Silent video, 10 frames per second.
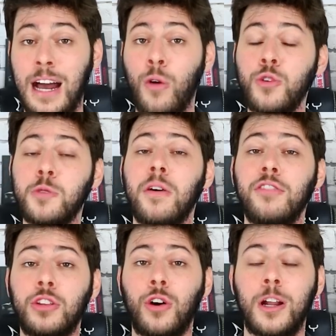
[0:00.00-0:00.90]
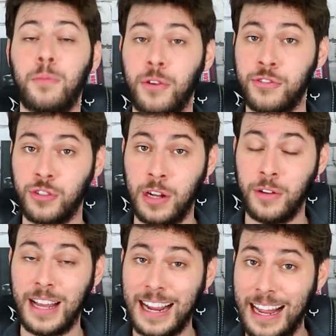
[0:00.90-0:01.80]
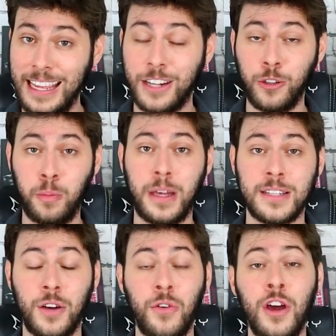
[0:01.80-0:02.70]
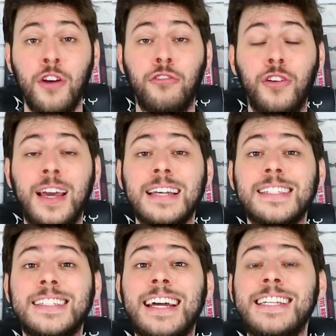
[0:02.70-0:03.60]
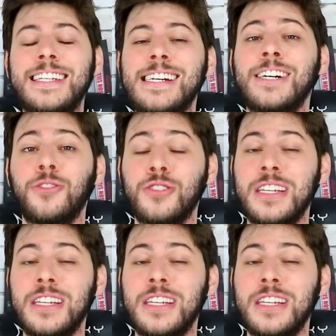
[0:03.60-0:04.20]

a última vitória profissional da carreira do Pezão foi há sete anos,